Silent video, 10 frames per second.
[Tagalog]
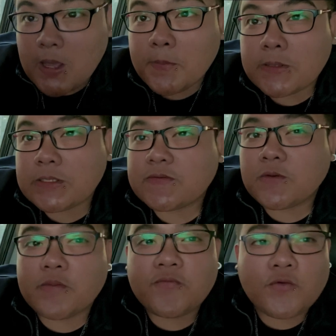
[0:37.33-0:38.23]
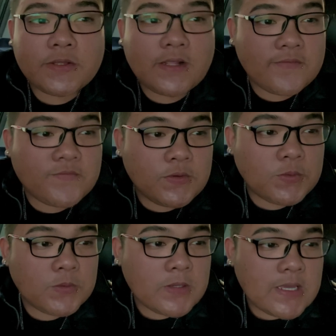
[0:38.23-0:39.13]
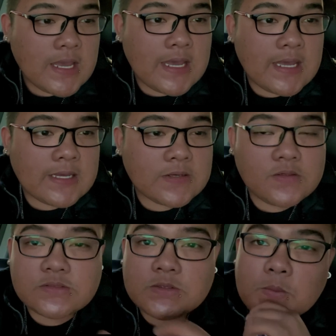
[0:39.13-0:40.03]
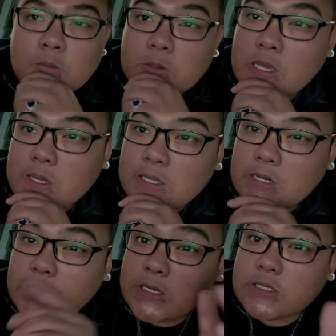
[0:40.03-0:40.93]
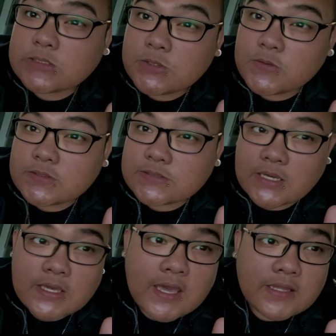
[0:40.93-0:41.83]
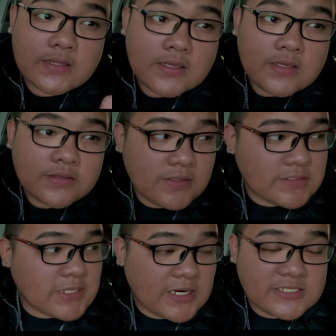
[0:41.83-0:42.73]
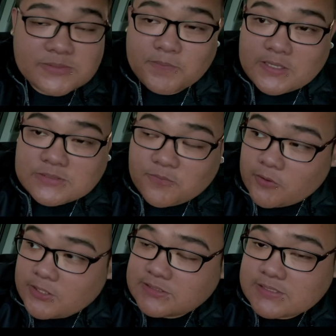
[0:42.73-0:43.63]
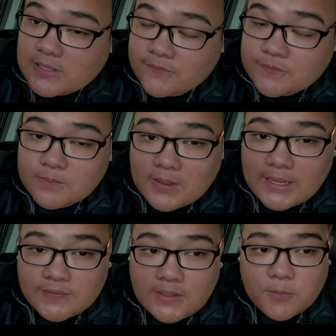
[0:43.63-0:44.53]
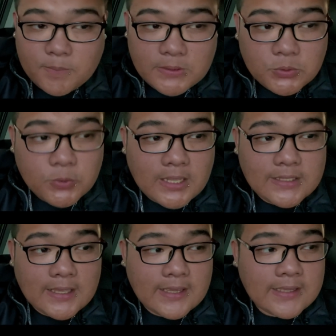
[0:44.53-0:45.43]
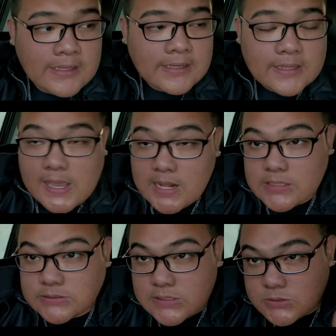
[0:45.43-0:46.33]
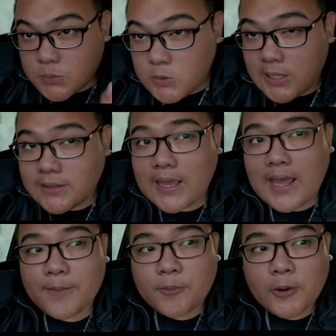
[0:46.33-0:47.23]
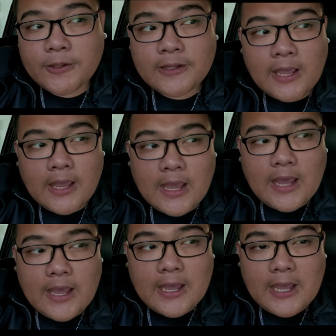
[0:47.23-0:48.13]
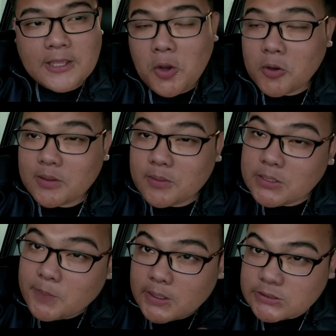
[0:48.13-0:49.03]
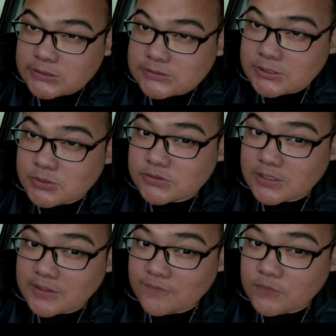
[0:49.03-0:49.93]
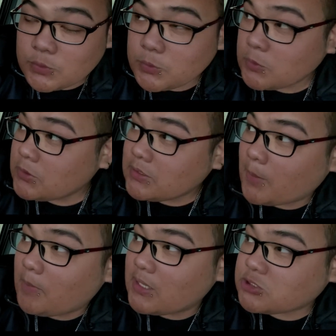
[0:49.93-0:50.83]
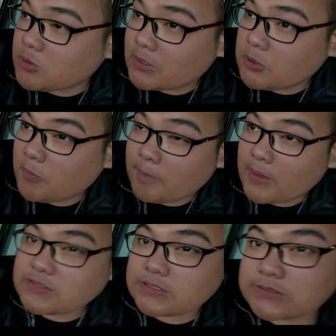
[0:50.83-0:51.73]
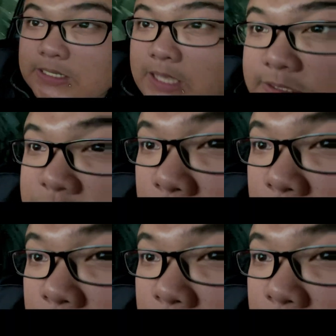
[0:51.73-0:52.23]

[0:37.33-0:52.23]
mga kapatid, so before the review, uh, gusto ko munang ilinisin yung sasakyan. This car speaks for itself. Maganda yung pintura niya. Kaya lang, since umulan kahapon, uh, ayoko naman ipakita sa inyo sa review nang medyo madumi pa yung sasakyan. So,